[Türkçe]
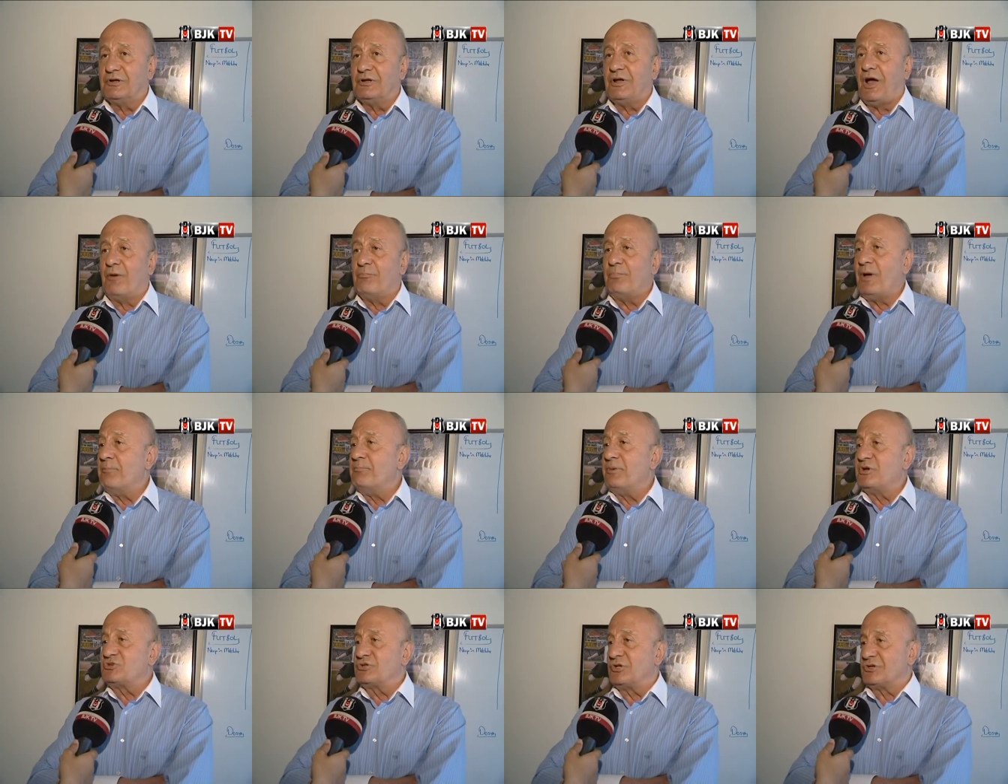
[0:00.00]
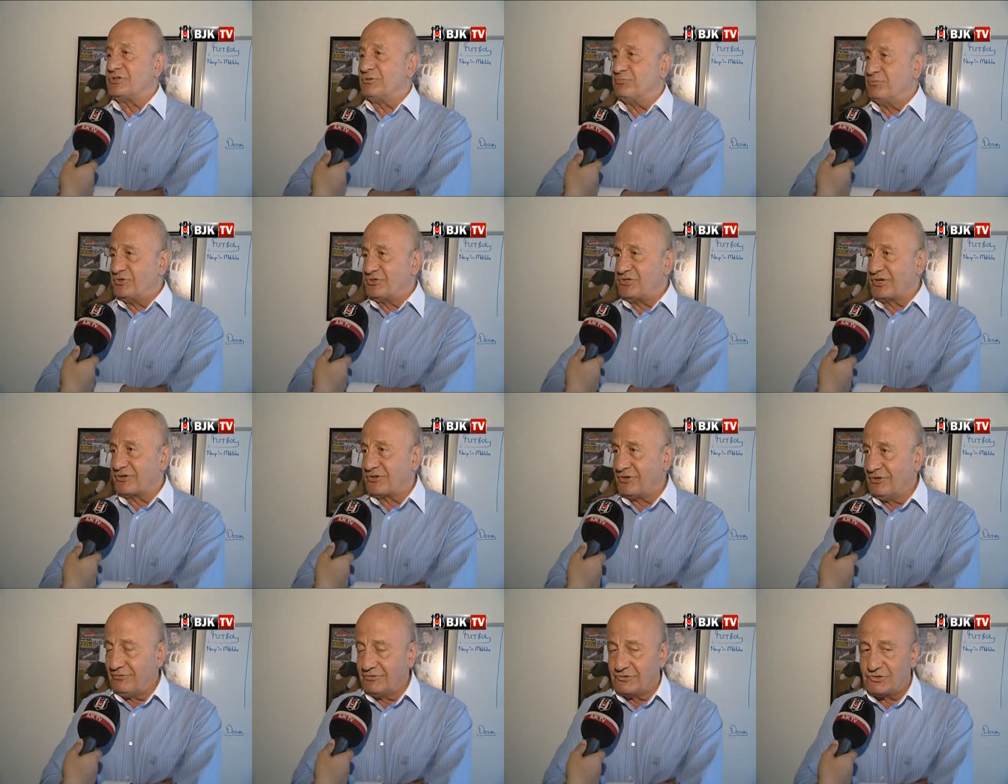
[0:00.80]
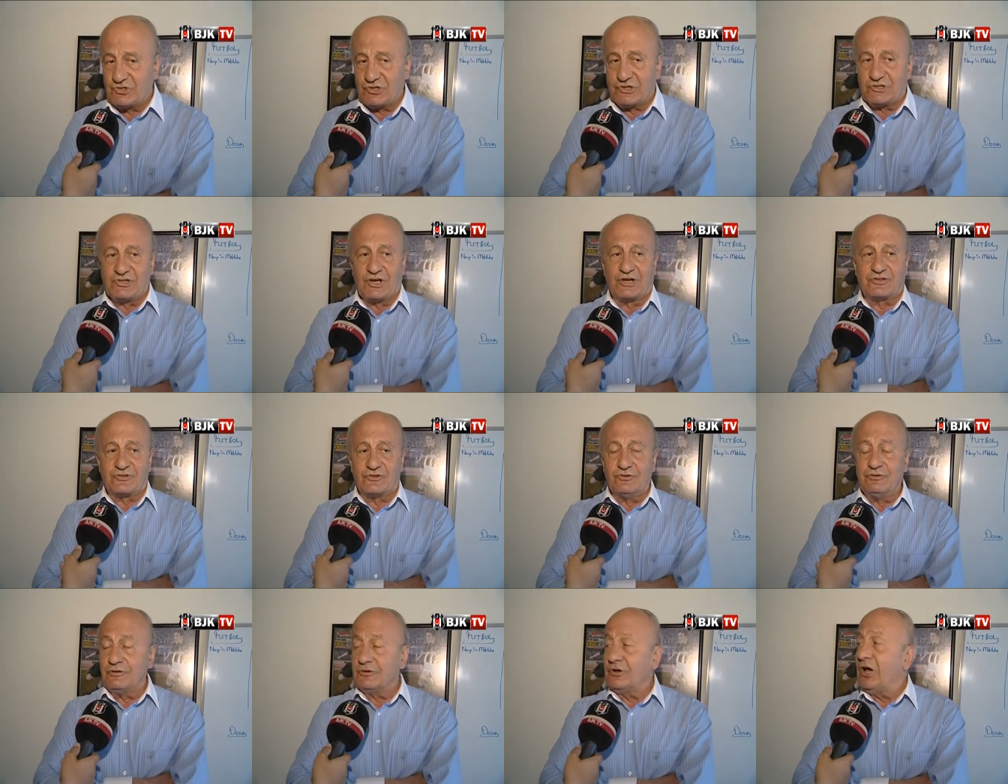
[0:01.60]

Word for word: Ya ben Beşiktaş'ım diyeceksin. Çıkacaksın.